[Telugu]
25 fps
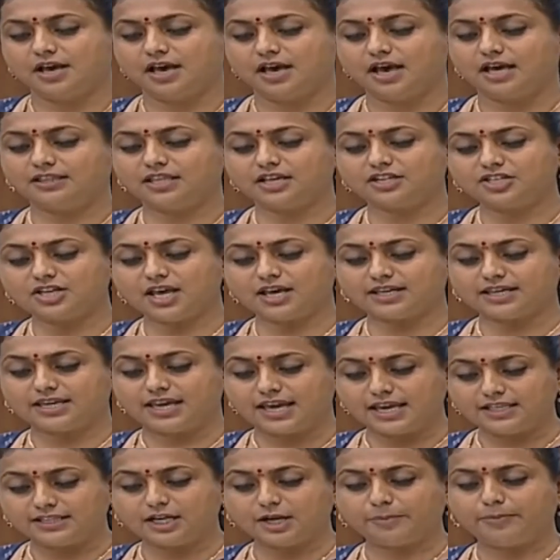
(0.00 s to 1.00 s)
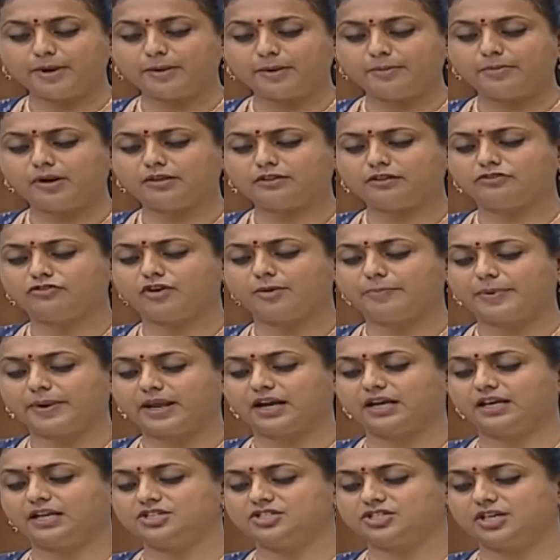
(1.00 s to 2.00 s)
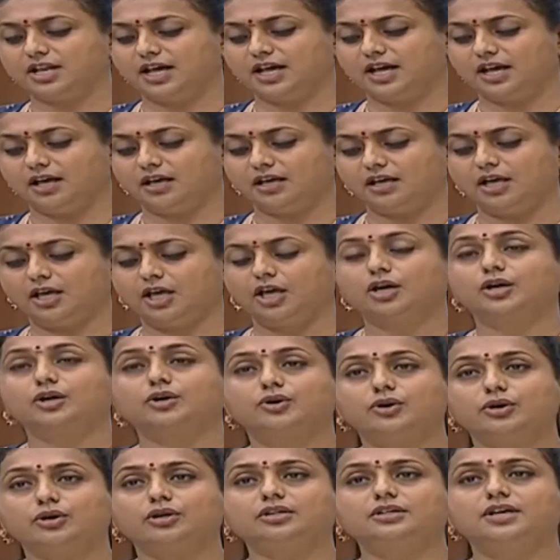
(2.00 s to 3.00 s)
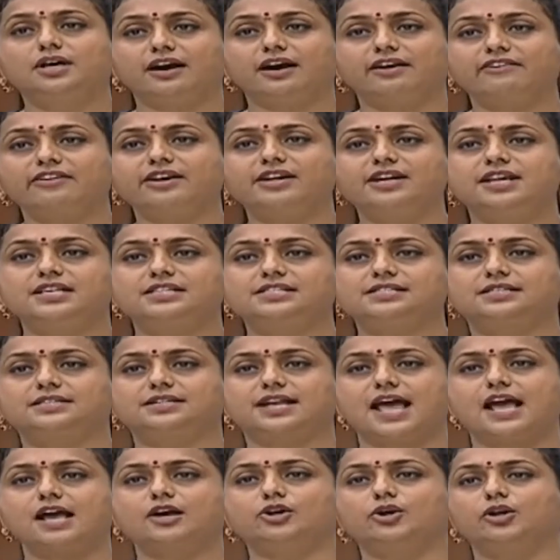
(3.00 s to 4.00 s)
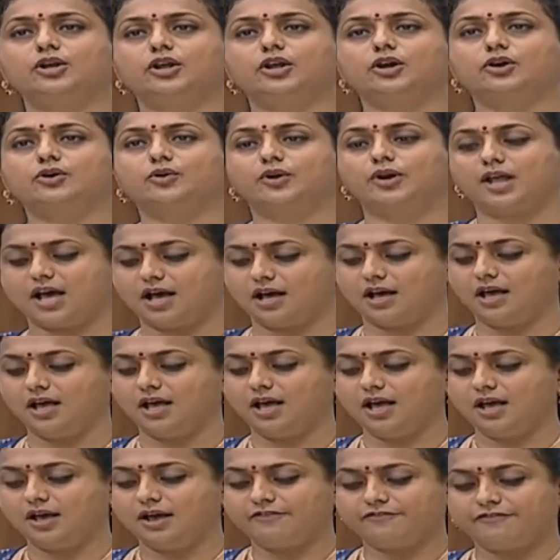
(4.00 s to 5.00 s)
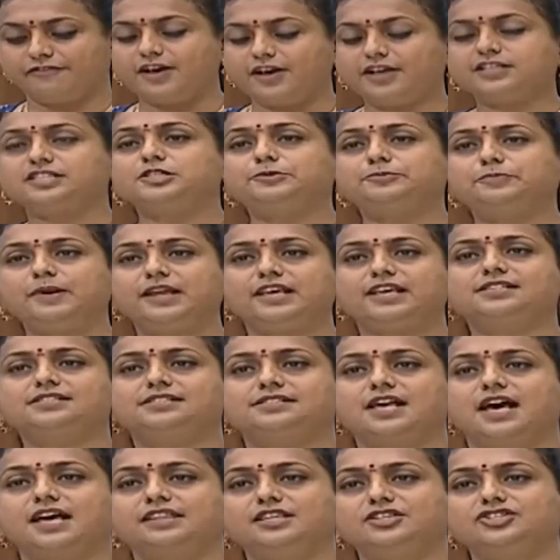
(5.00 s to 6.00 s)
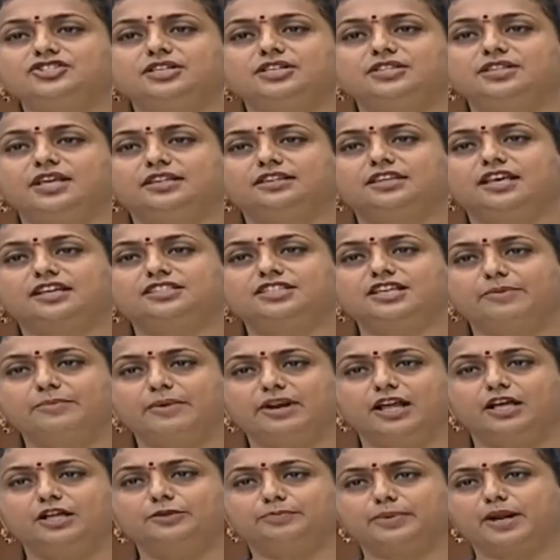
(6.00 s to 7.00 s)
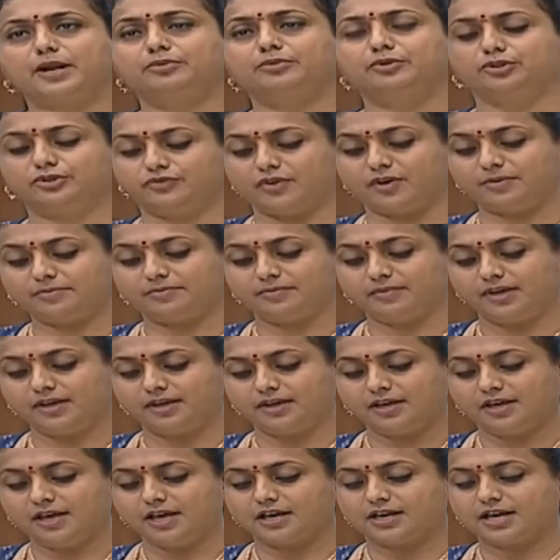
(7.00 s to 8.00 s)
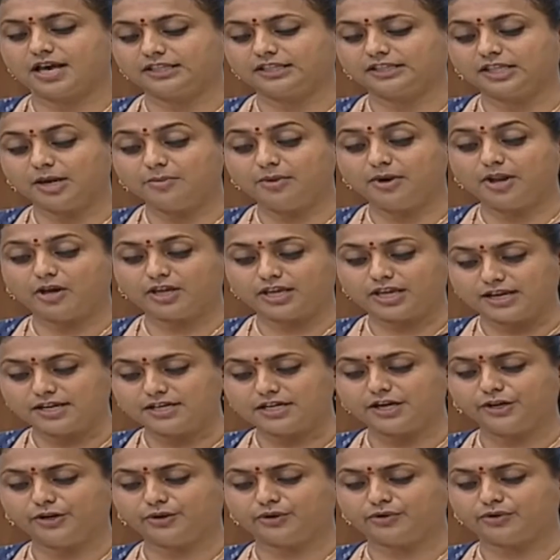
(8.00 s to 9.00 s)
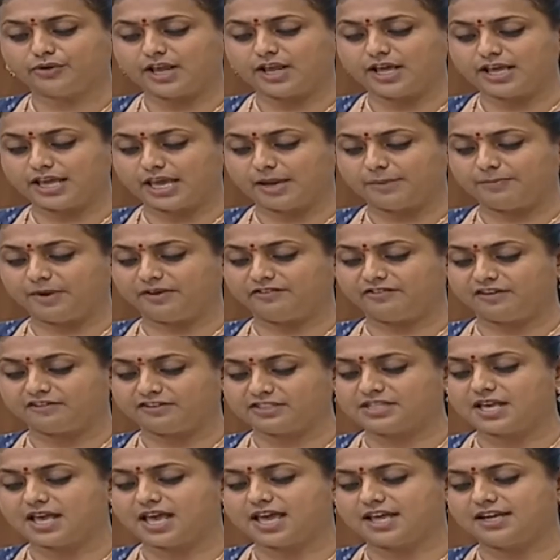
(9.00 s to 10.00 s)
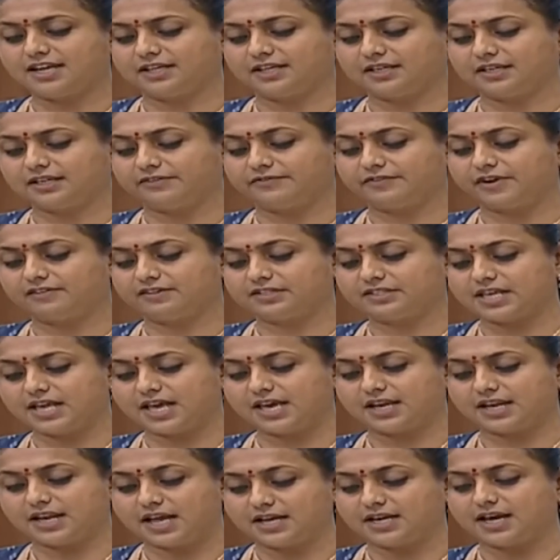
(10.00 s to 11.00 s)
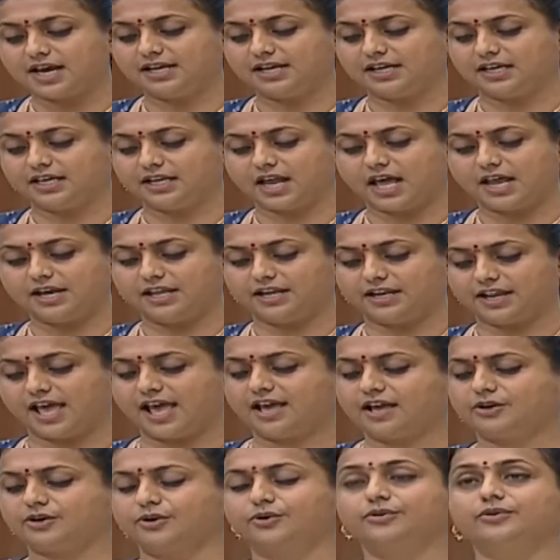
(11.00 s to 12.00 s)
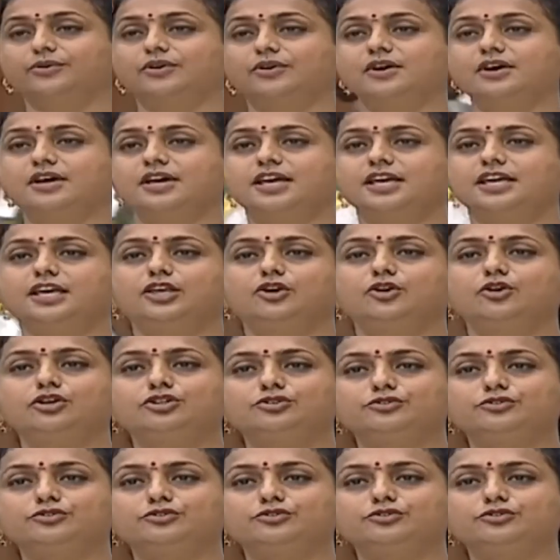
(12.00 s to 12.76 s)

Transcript: అధ్యక్ష కేంద్ర ప్రభుత్వం ప్రకటించిన గుడ్ గవర్నెన్స్ ర్యాంకుల్లో కూడా ఫస్ట్ ప్లేస్ సాధించింది అధ్యక్ష మన ప్రభుత్వం గతంలో ఎన్నడూ కూడా ఏపీ వ్యవసాయాన్ని వ్యవసాయ రంగానికి రాని ర్యాంకు ఈరోజు